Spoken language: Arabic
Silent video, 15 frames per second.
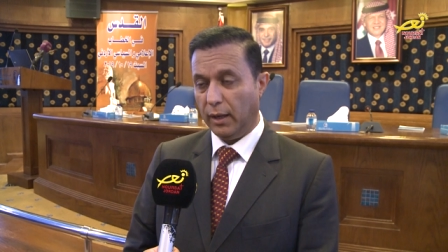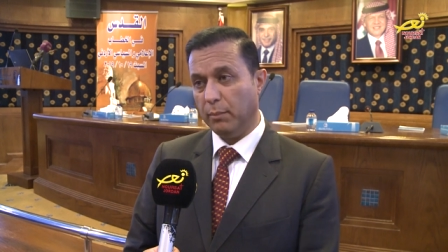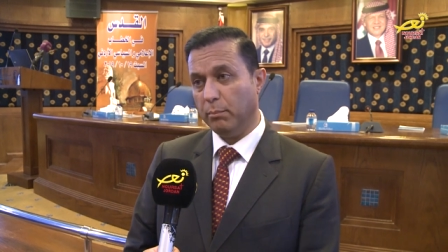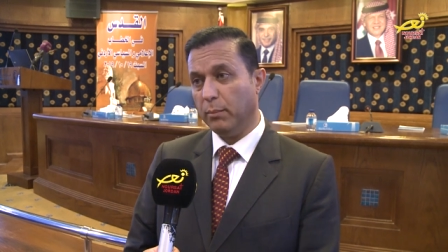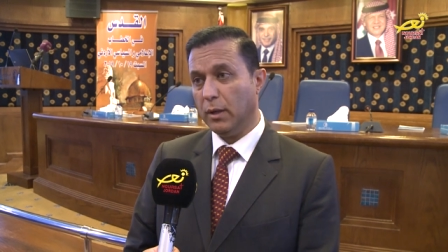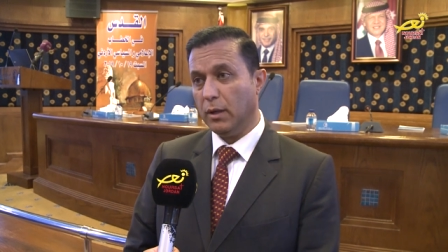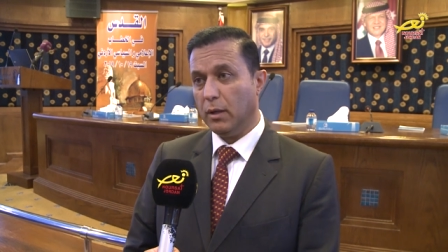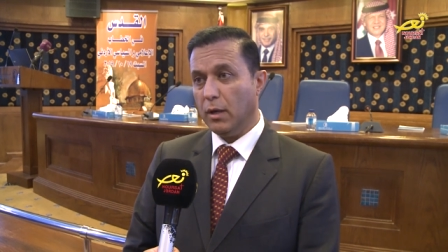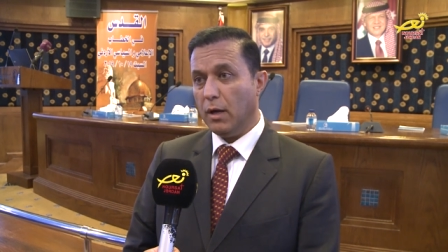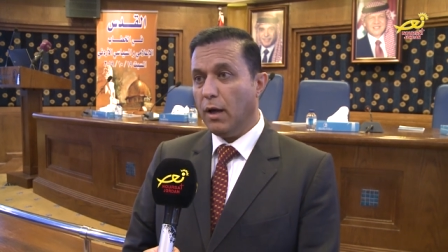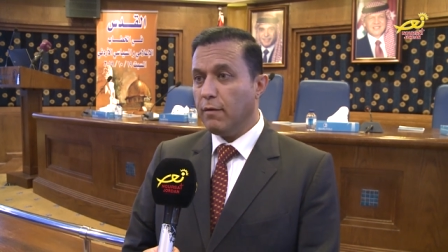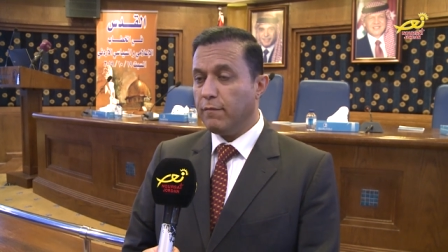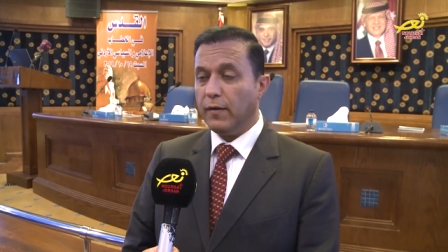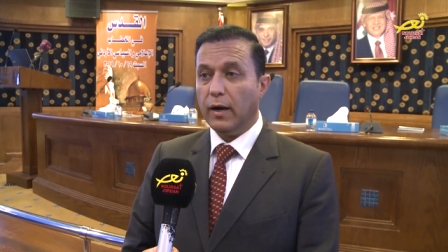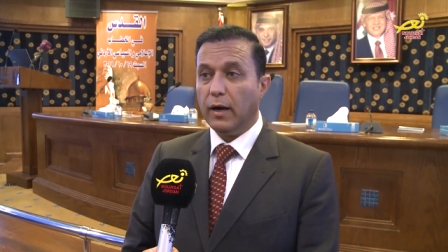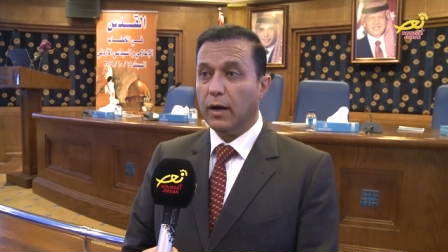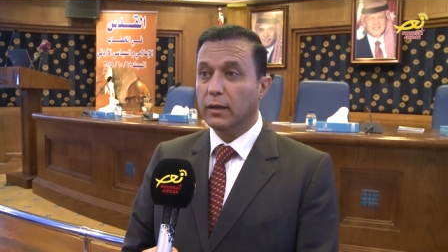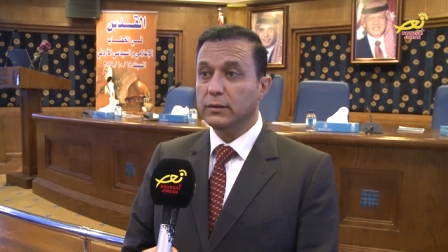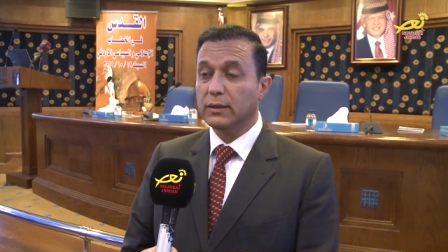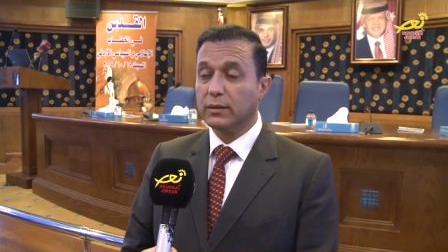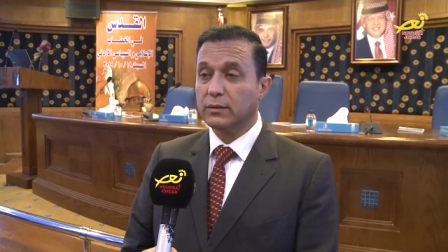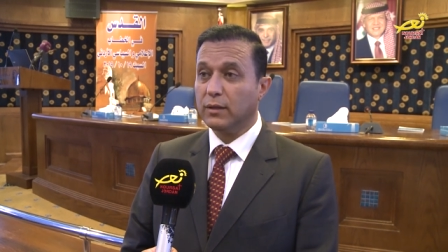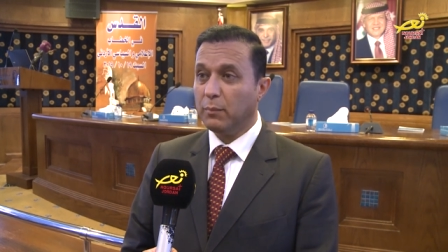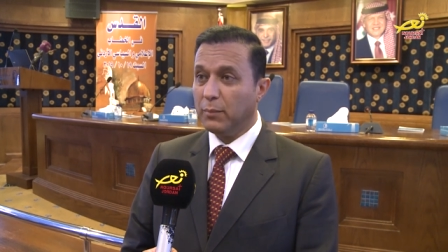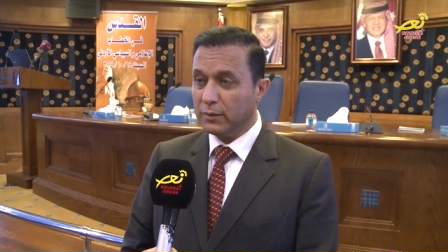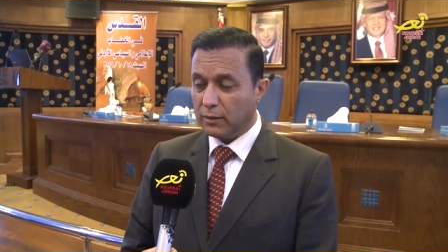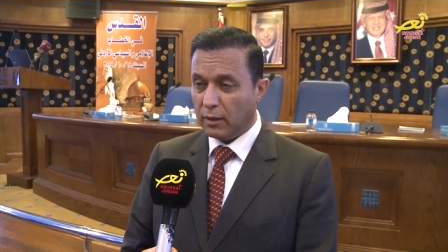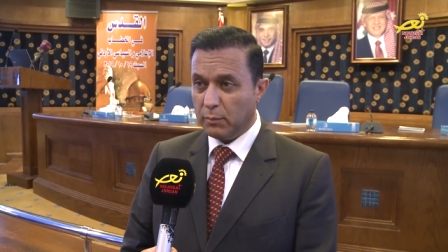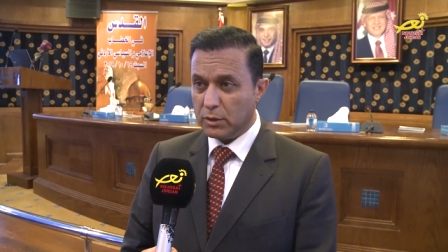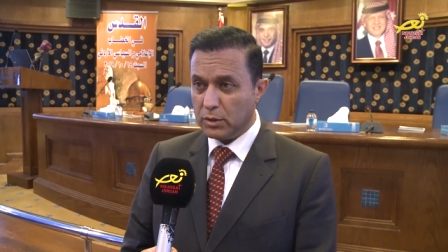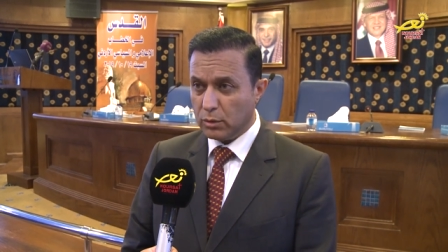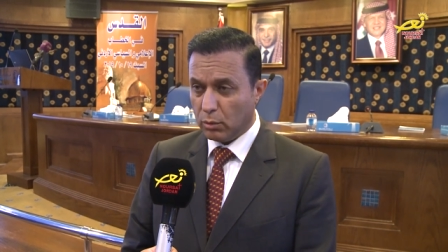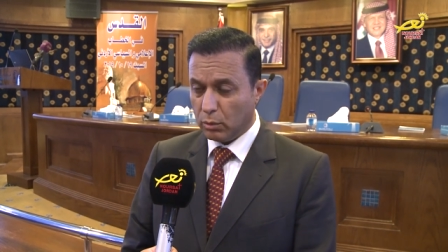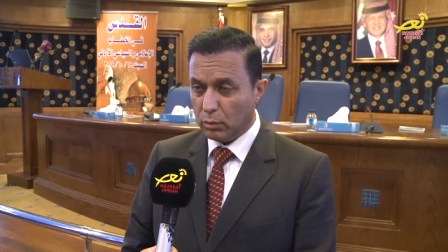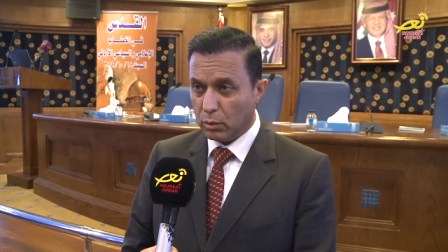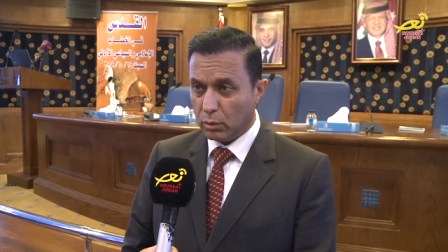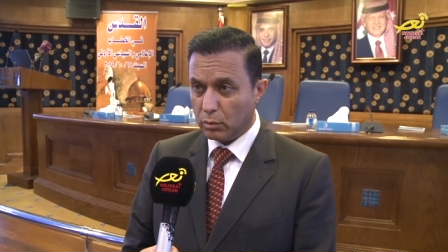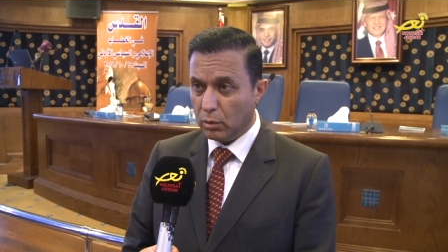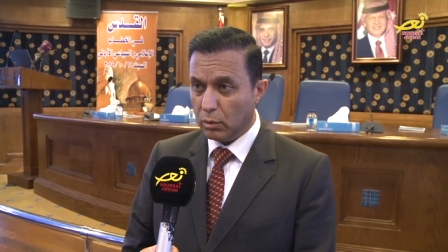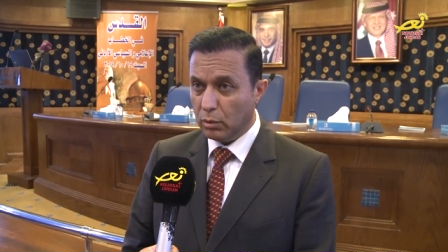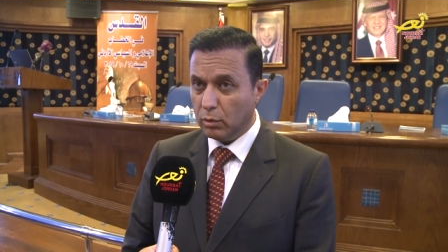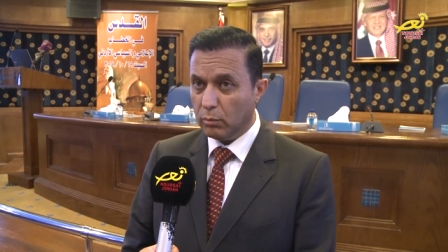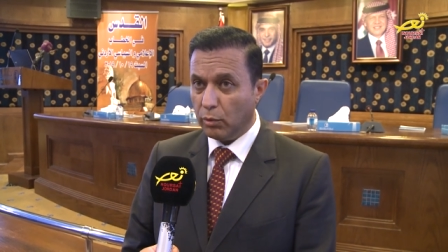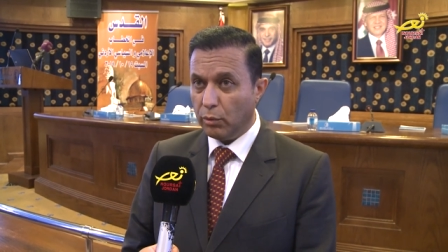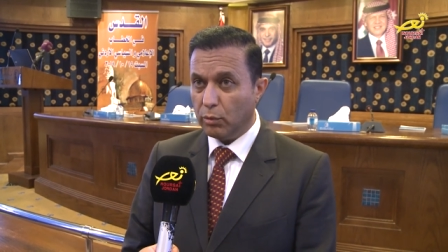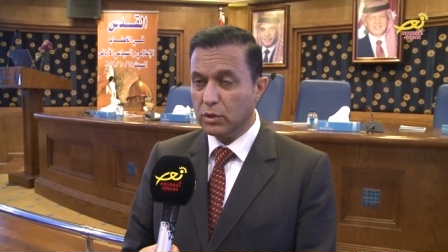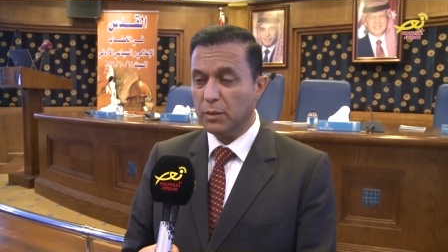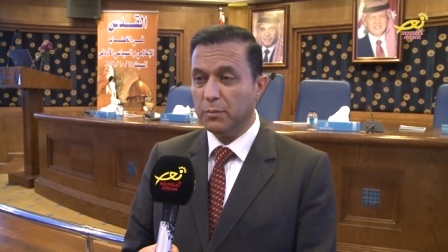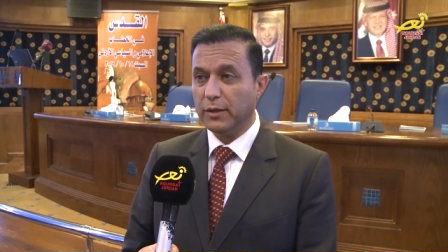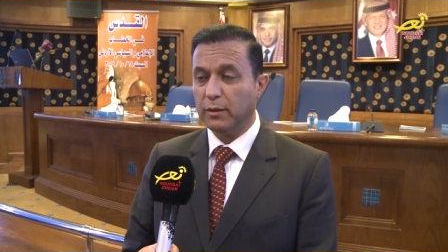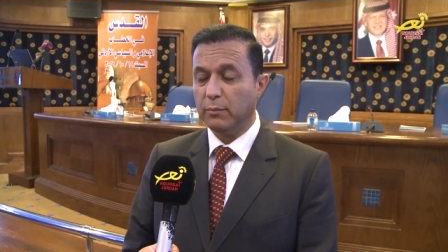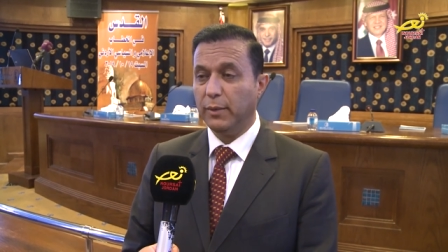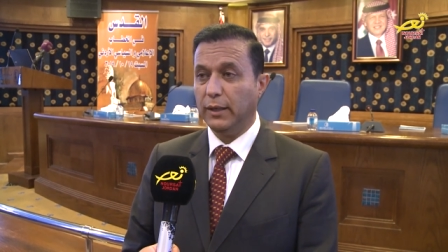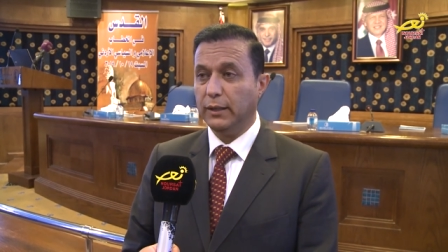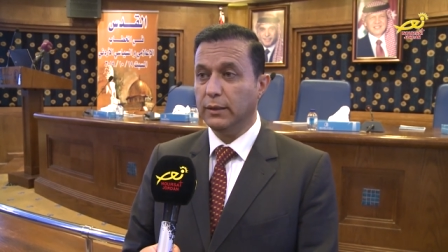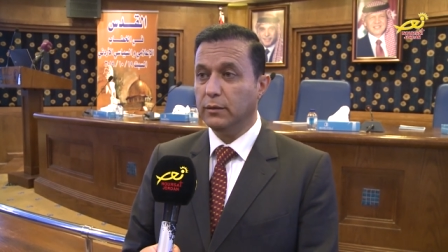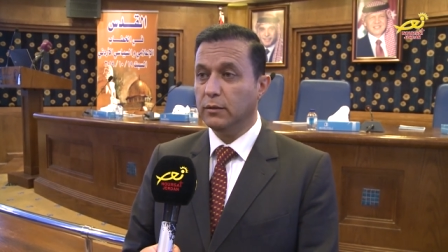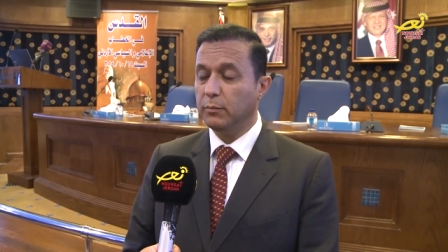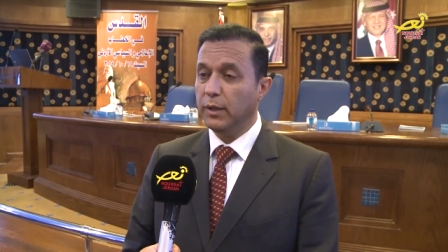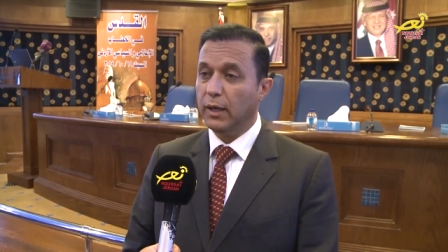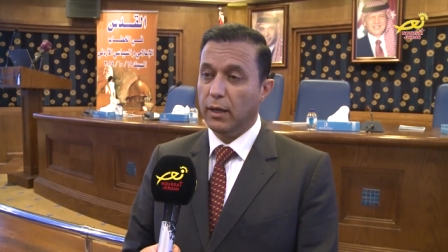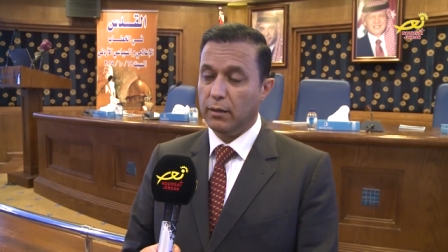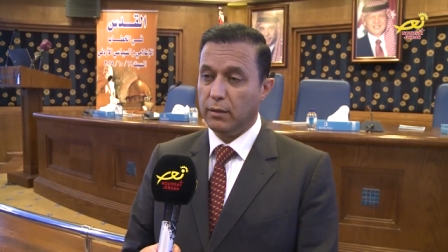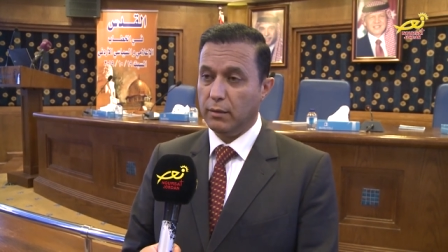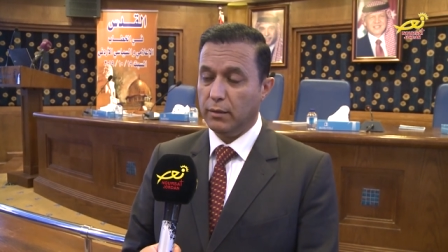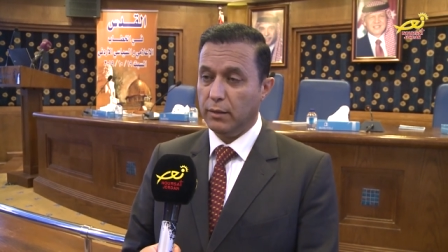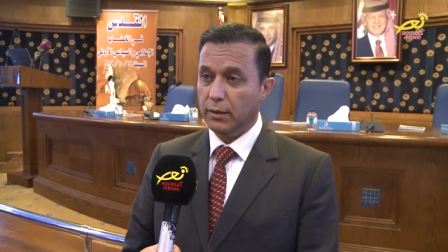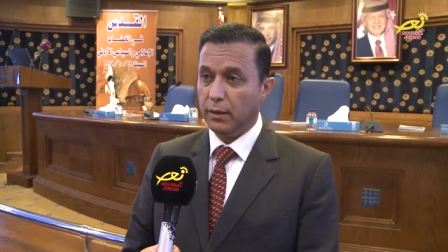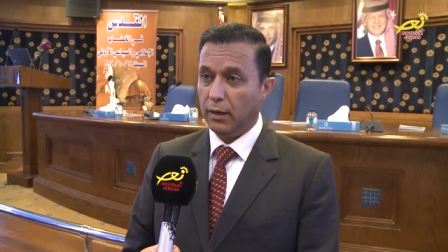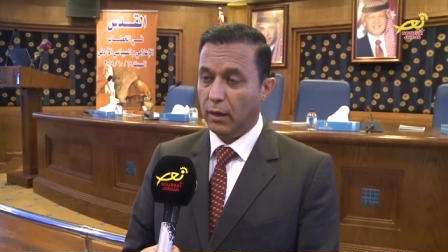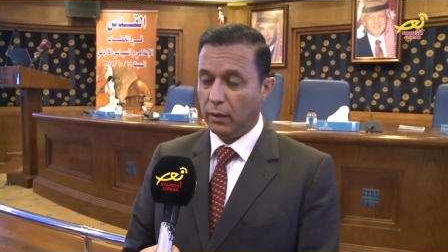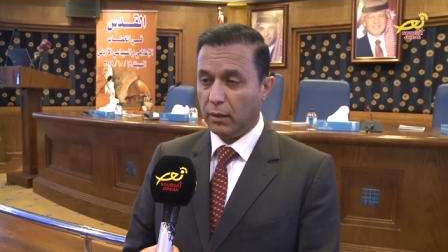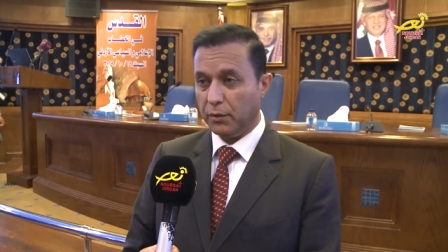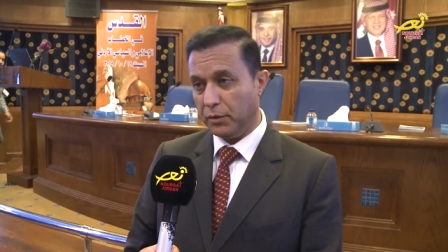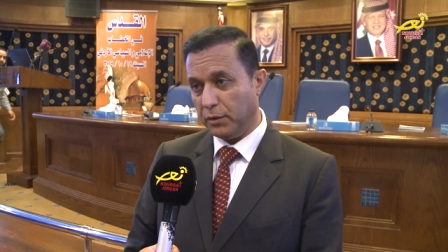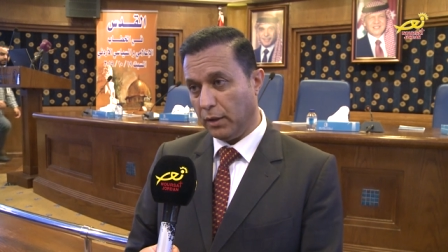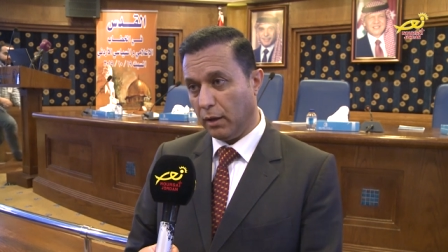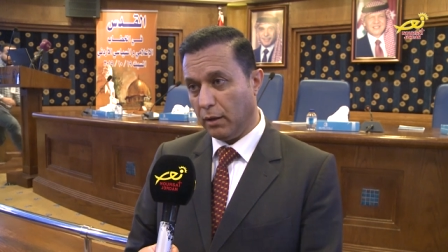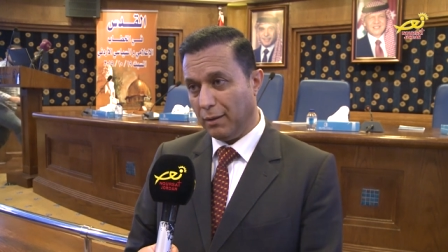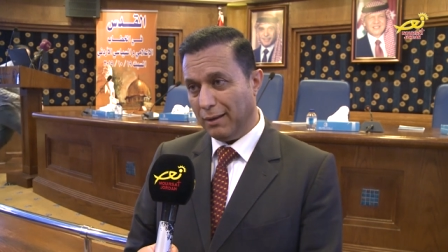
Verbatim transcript: عام فقد ارتبط مصير الاردن منذ زمن بعيد بهذه القضيه